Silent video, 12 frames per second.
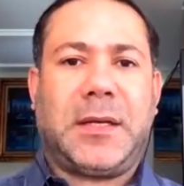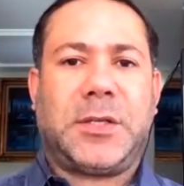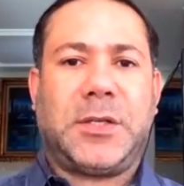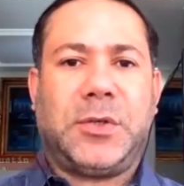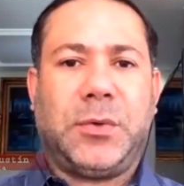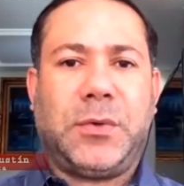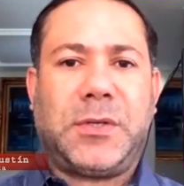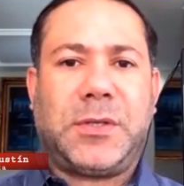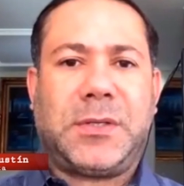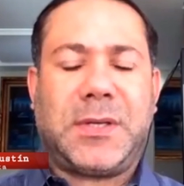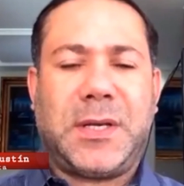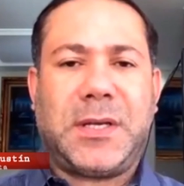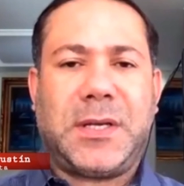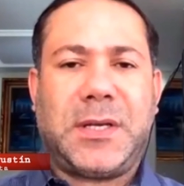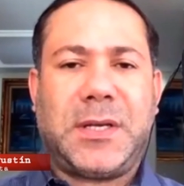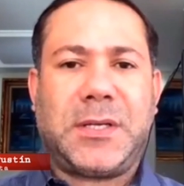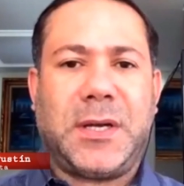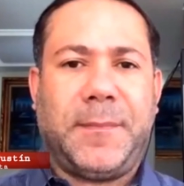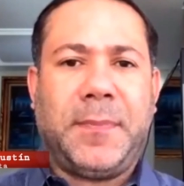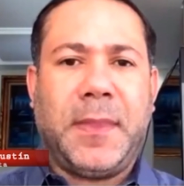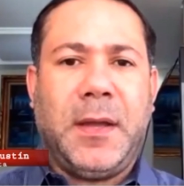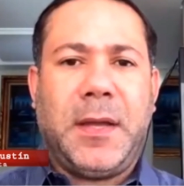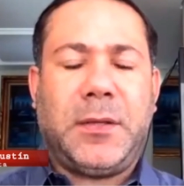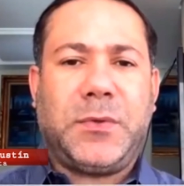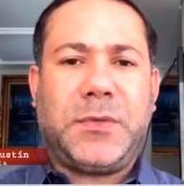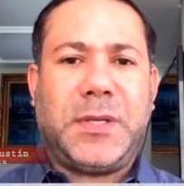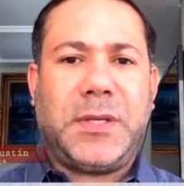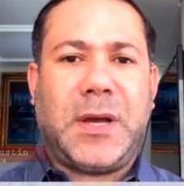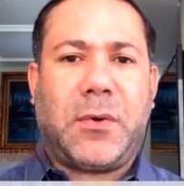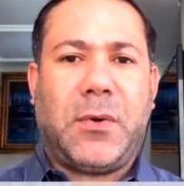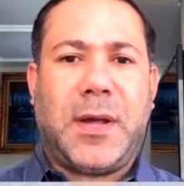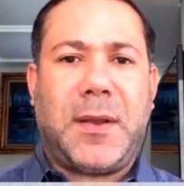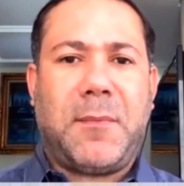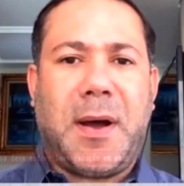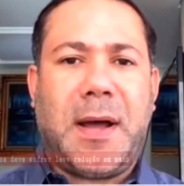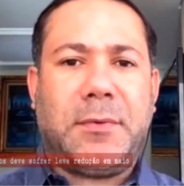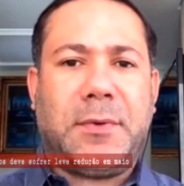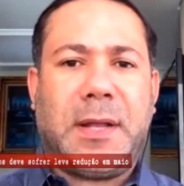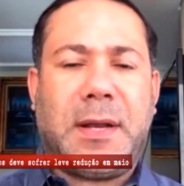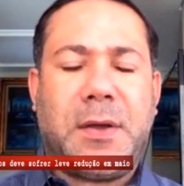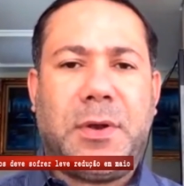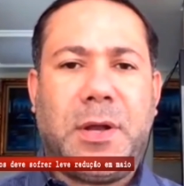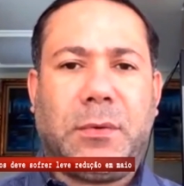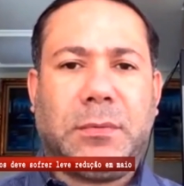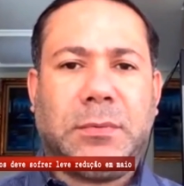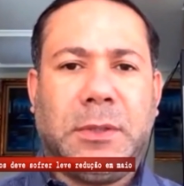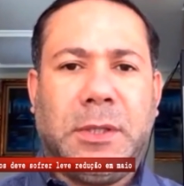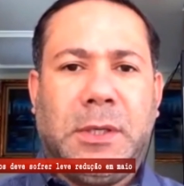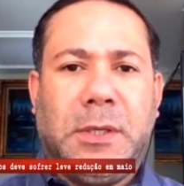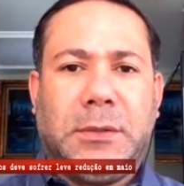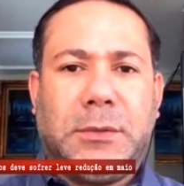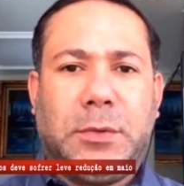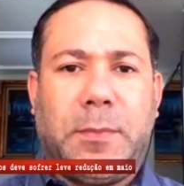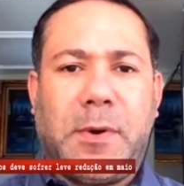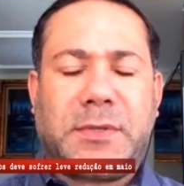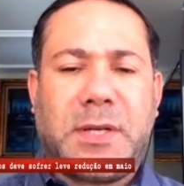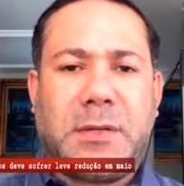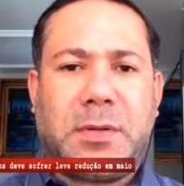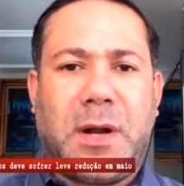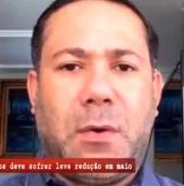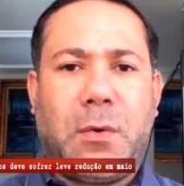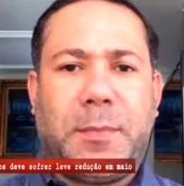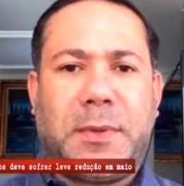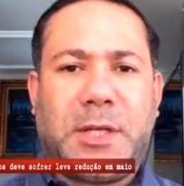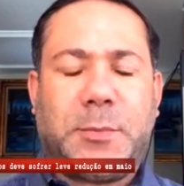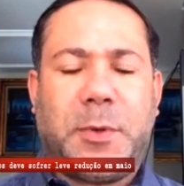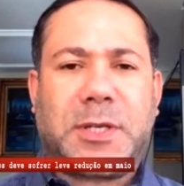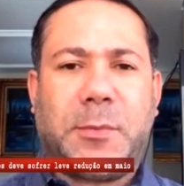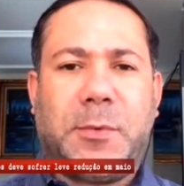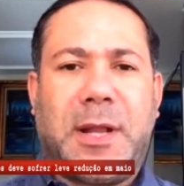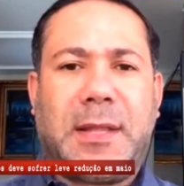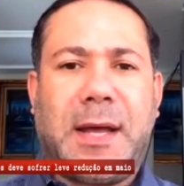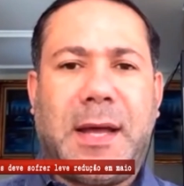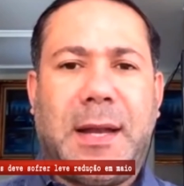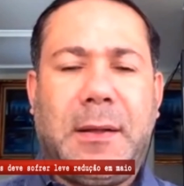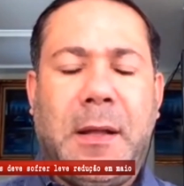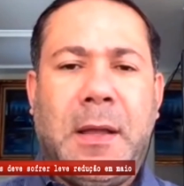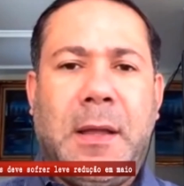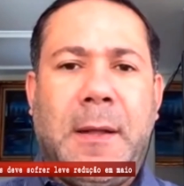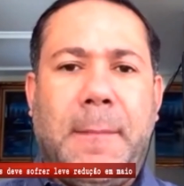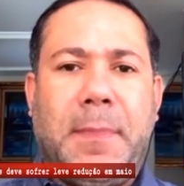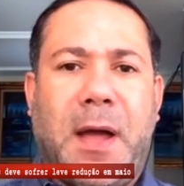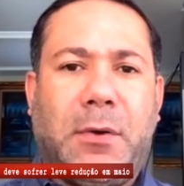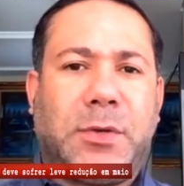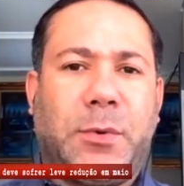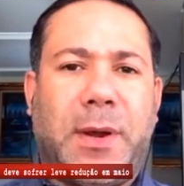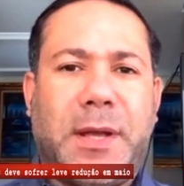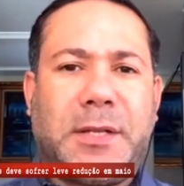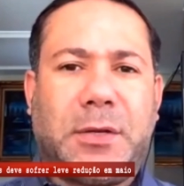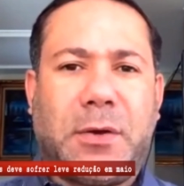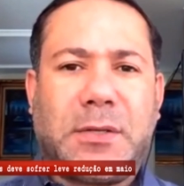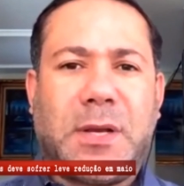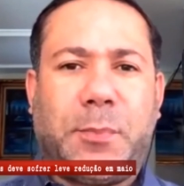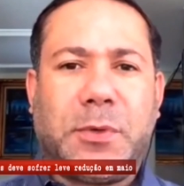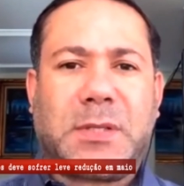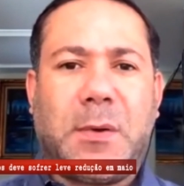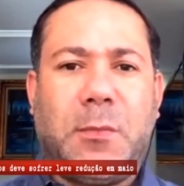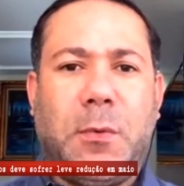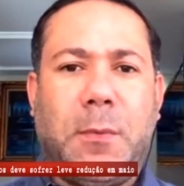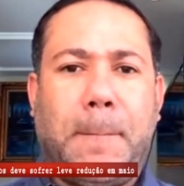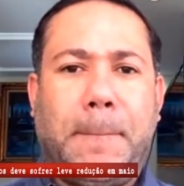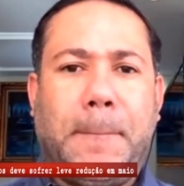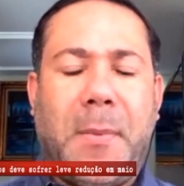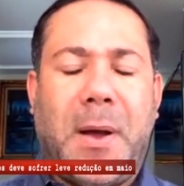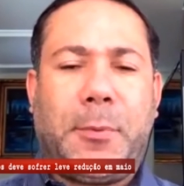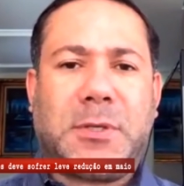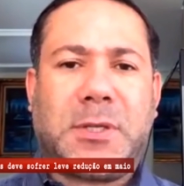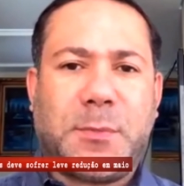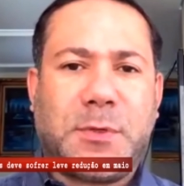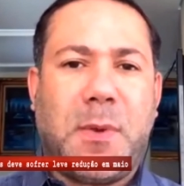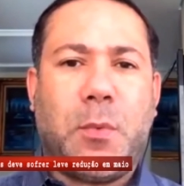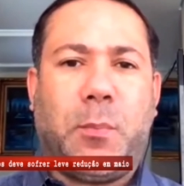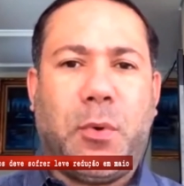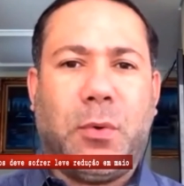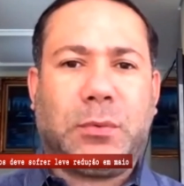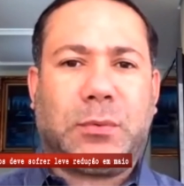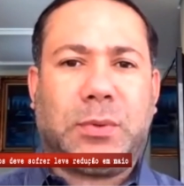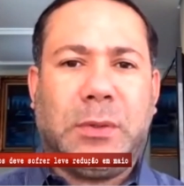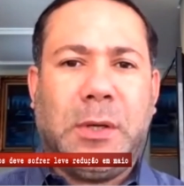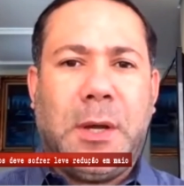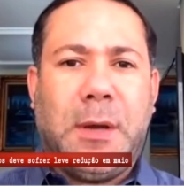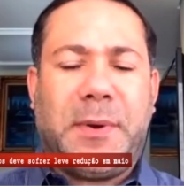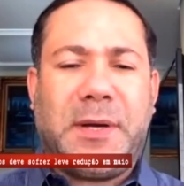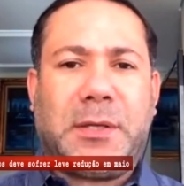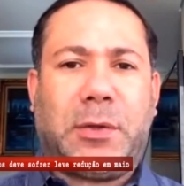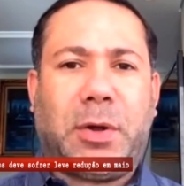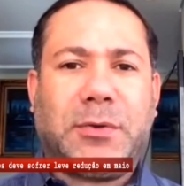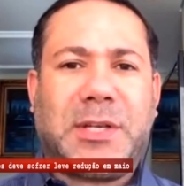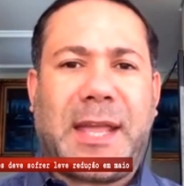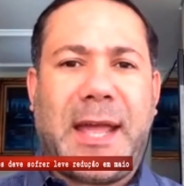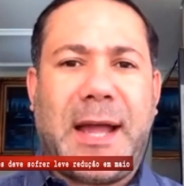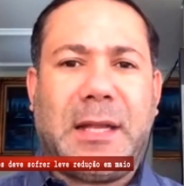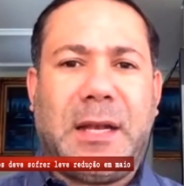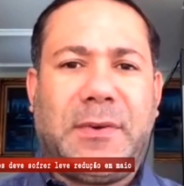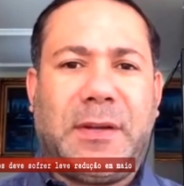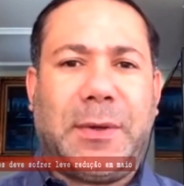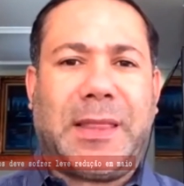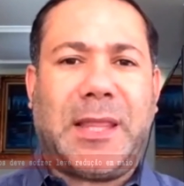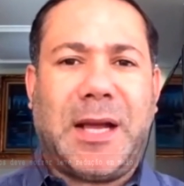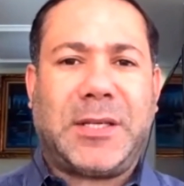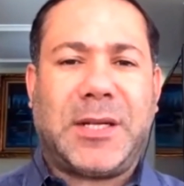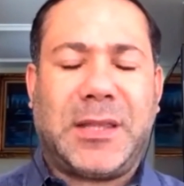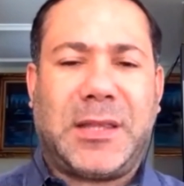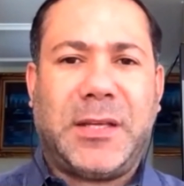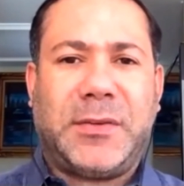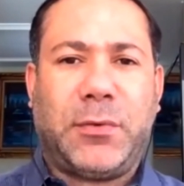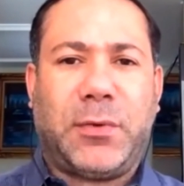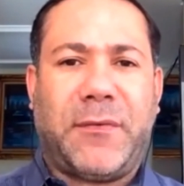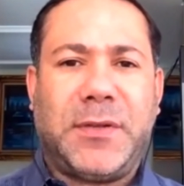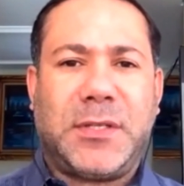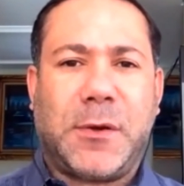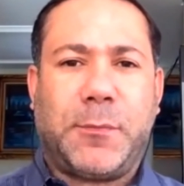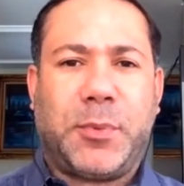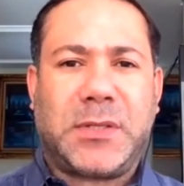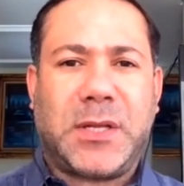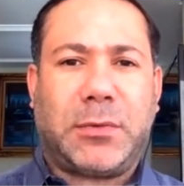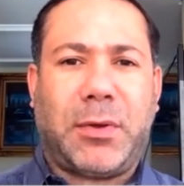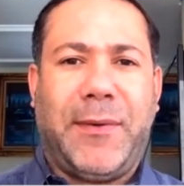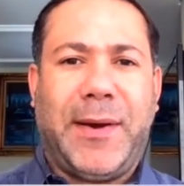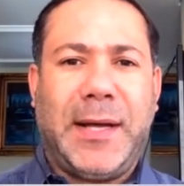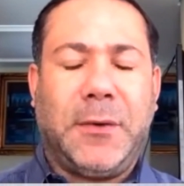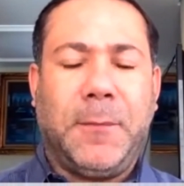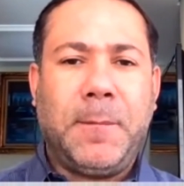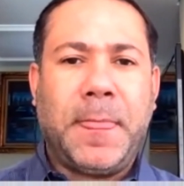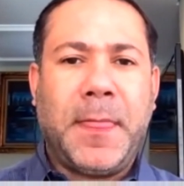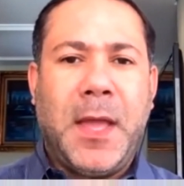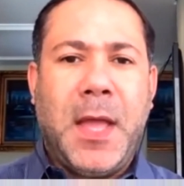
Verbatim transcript: a taxa de juros seja reduzida agora em maio, né, na reunião do Banco Central, Comitê de Política Monetária. Na house rate nós apostamos, apostamos meio ponto percentual de queda, levando a taxa a 3,25% ao ano.